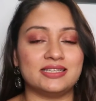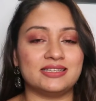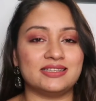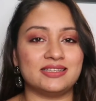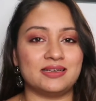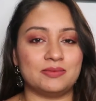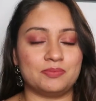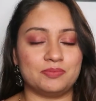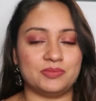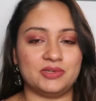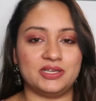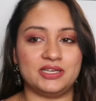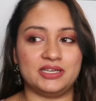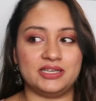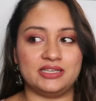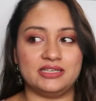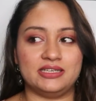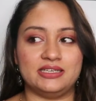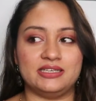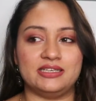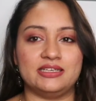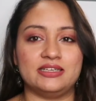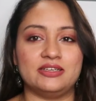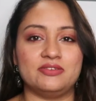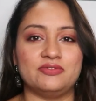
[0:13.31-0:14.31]
साथ अपने
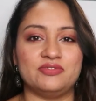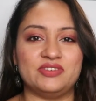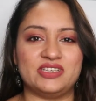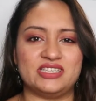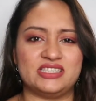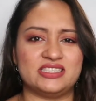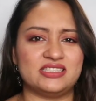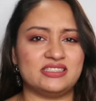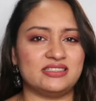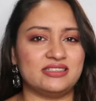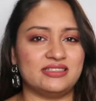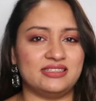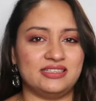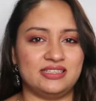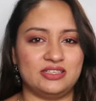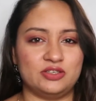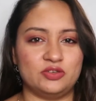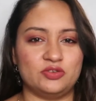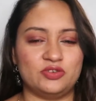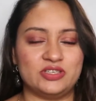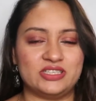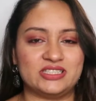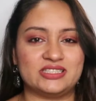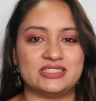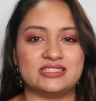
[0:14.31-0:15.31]
इंडियन वेस्टर्न
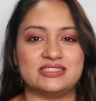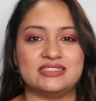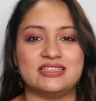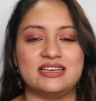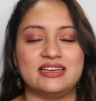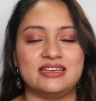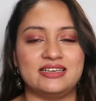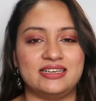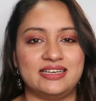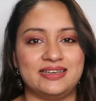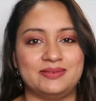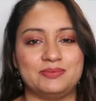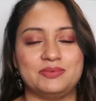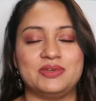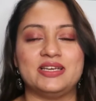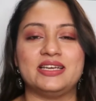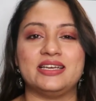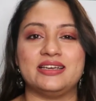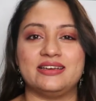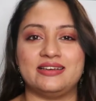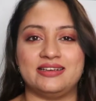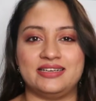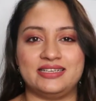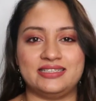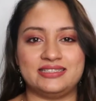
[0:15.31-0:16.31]
इंडो वेस्टर्न हर टाइप
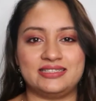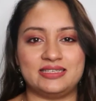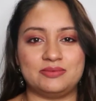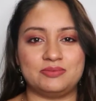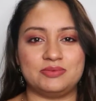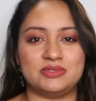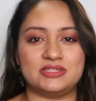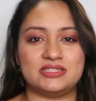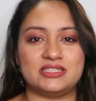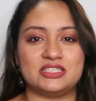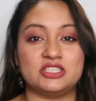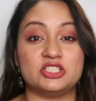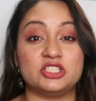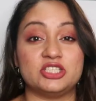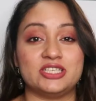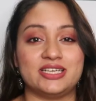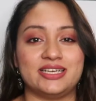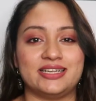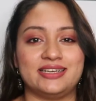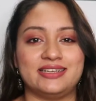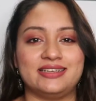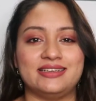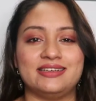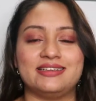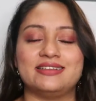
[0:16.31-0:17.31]
के इयर आपके साथ
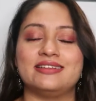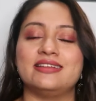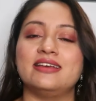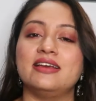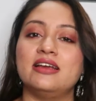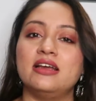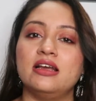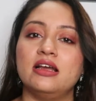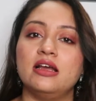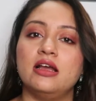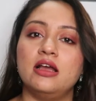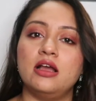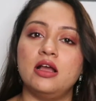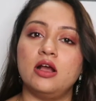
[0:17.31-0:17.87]
शेयर किए थे